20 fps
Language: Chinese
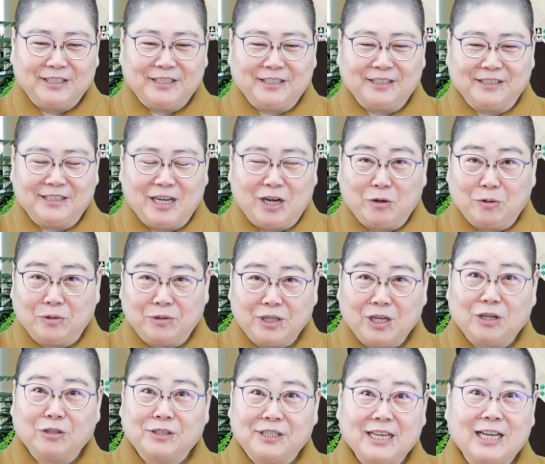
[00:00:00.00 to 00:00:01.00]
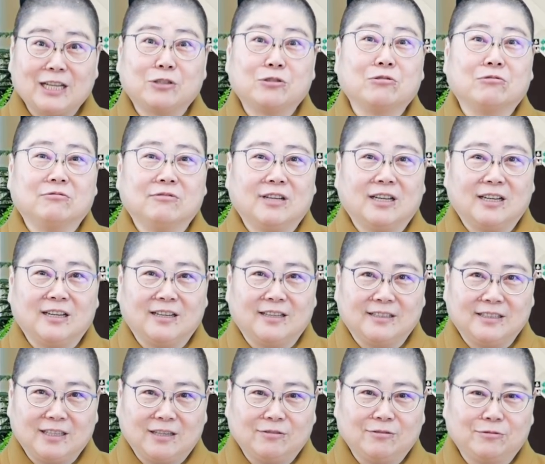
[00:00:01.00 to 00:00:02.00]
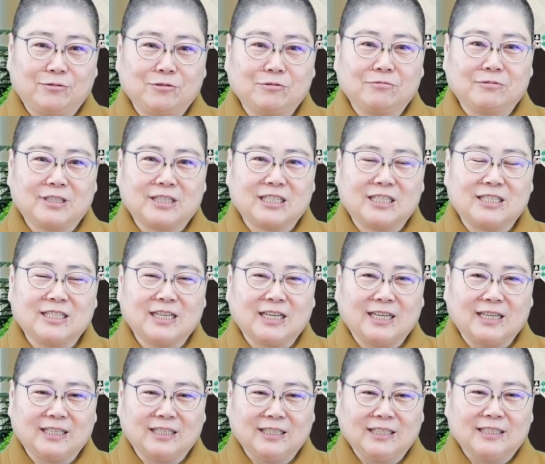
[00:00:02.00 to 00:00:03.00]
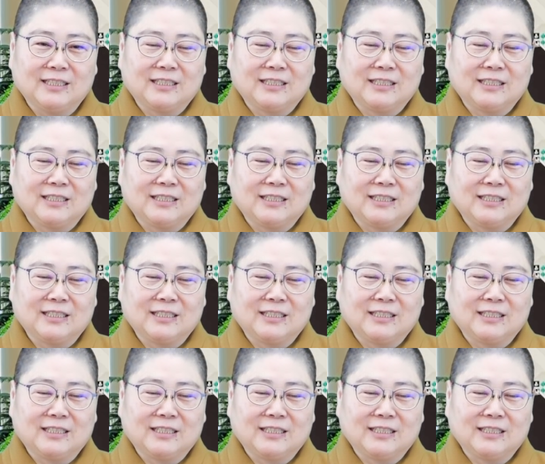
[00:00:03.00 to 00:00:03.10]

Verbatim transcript: 呃要要下种啊，要种植啊，